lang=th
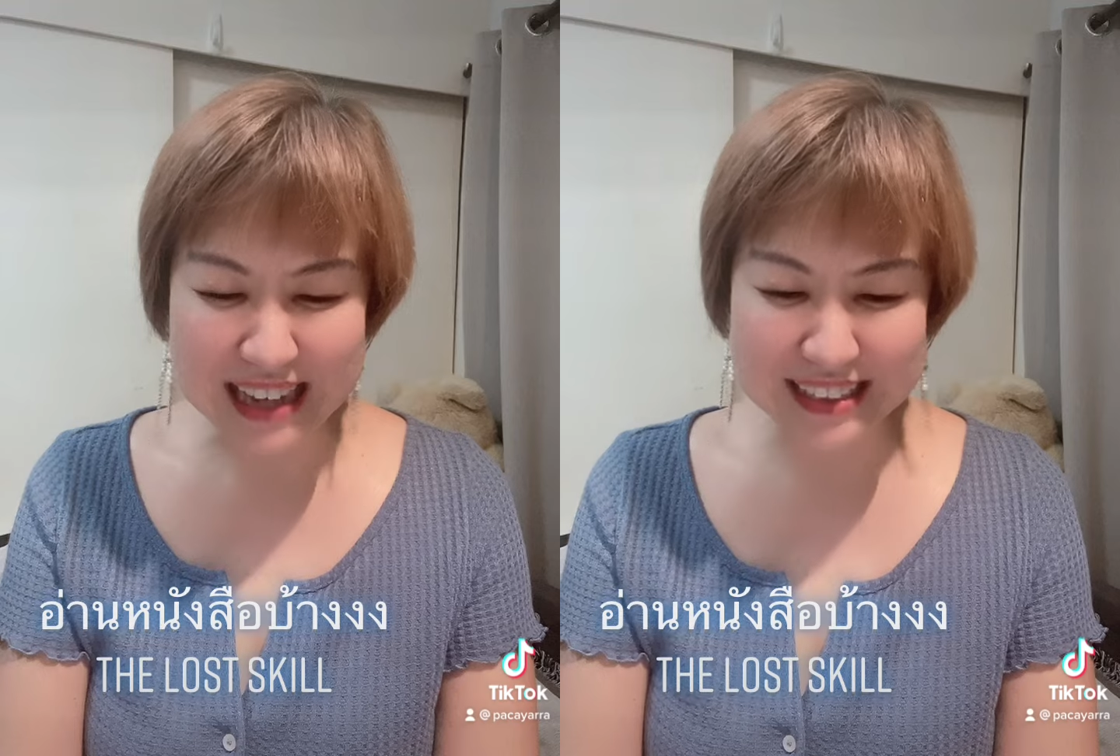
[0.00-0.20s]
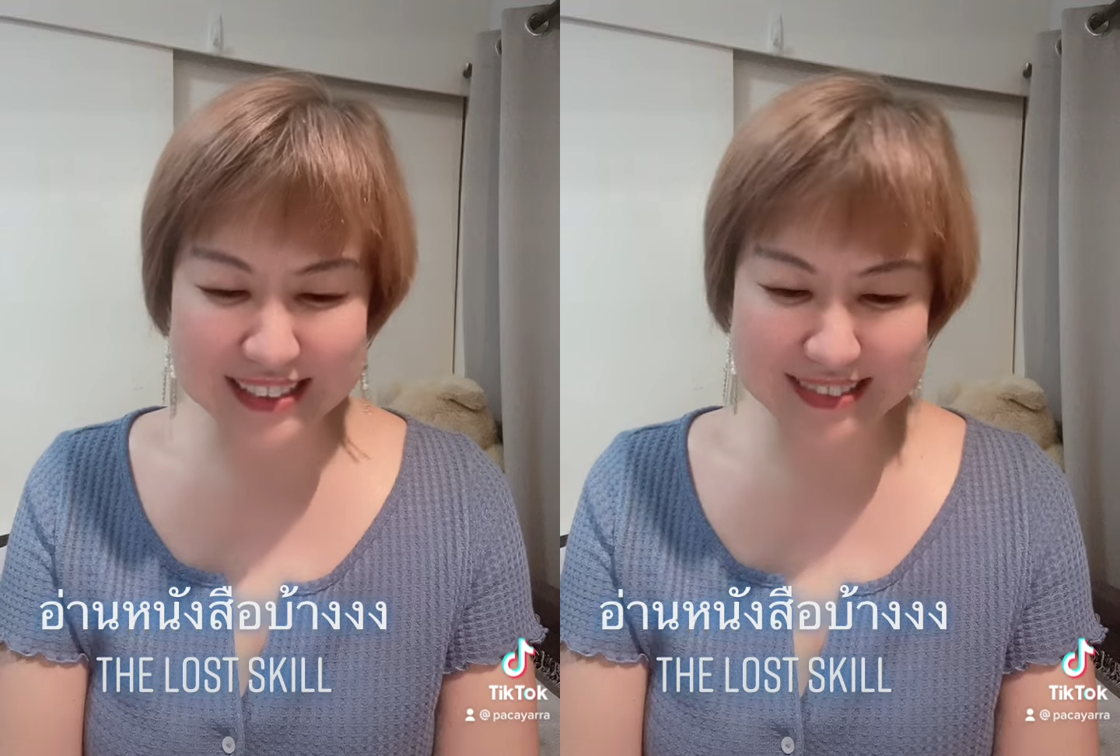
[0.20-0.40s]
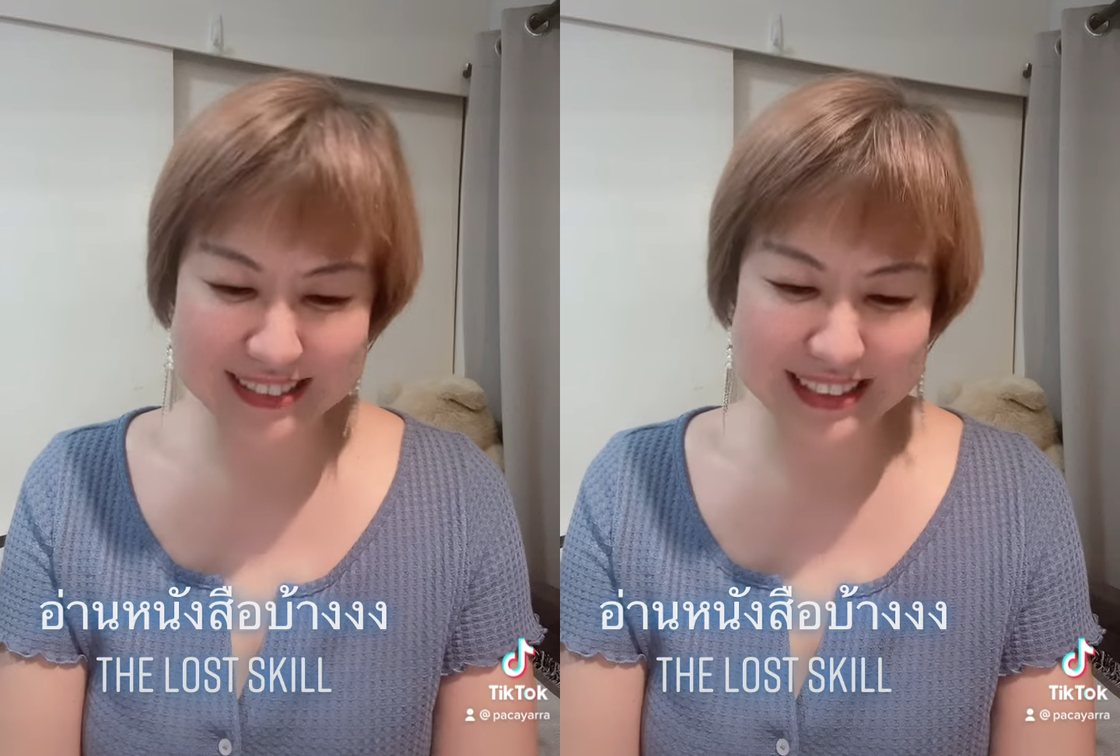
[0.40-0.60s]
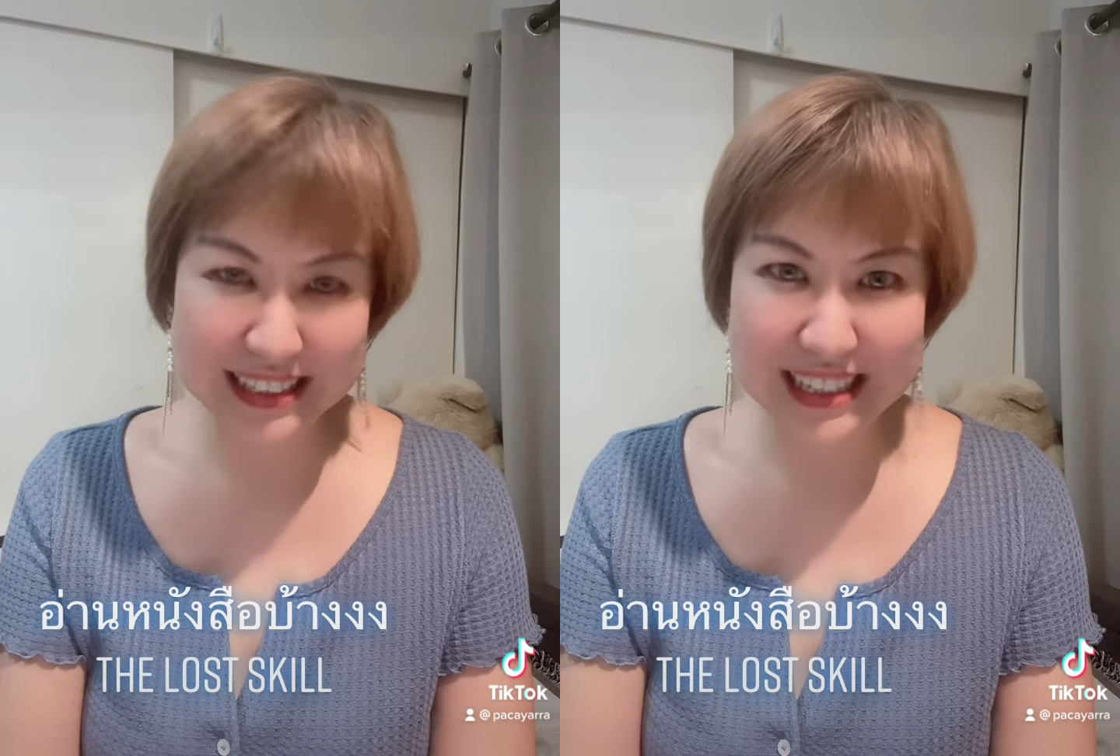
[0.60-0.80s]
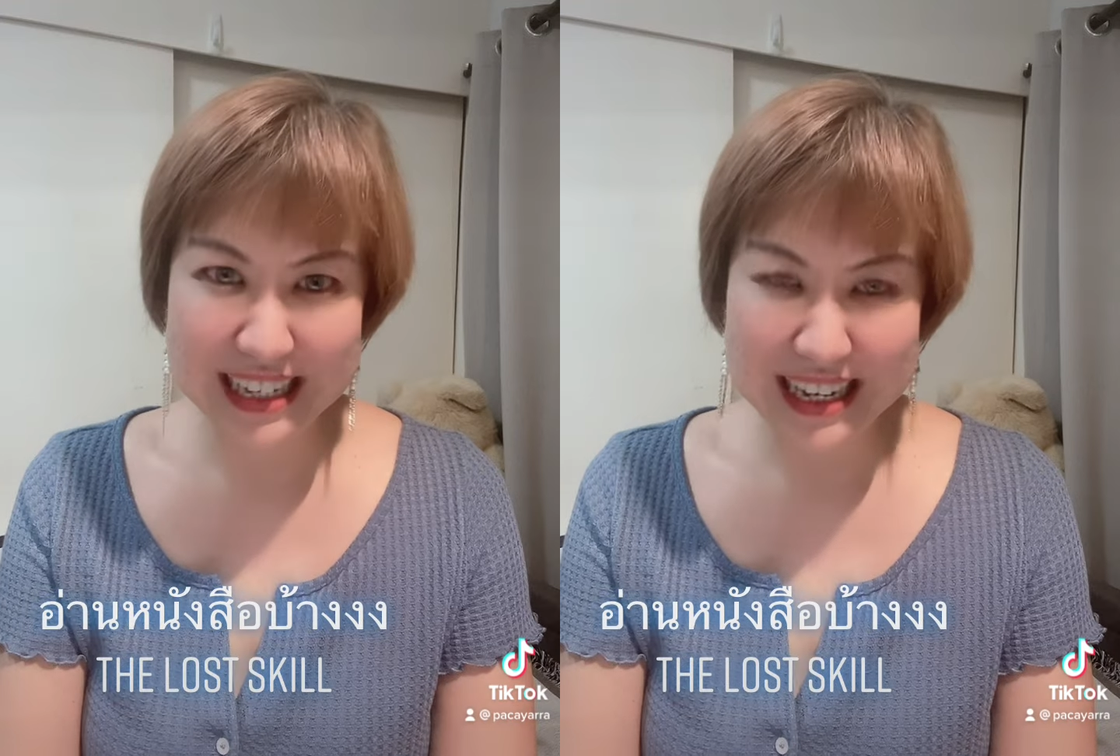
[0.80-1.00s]

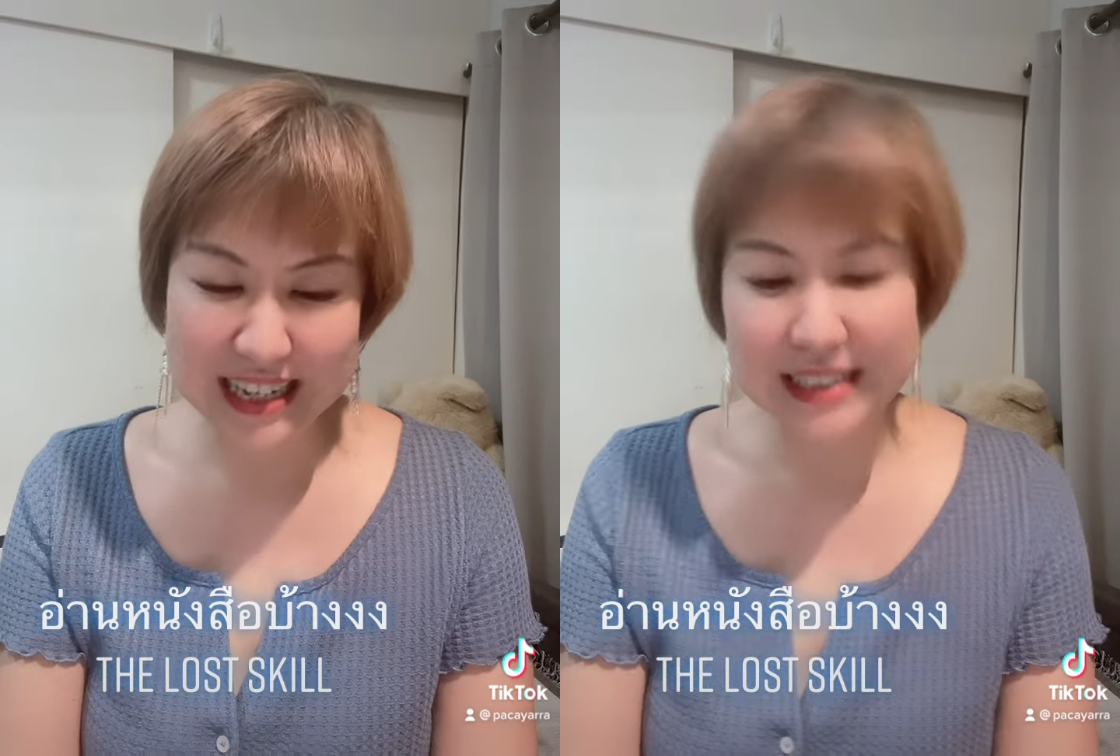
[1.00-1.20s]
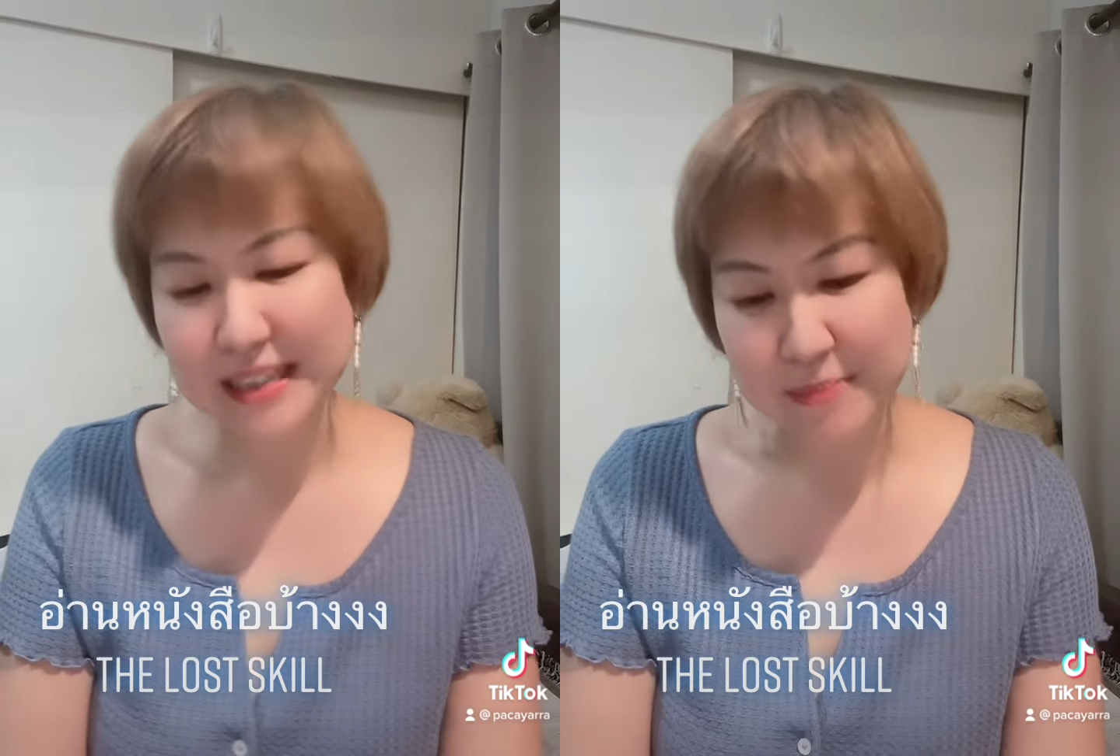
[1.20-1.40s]
กๆ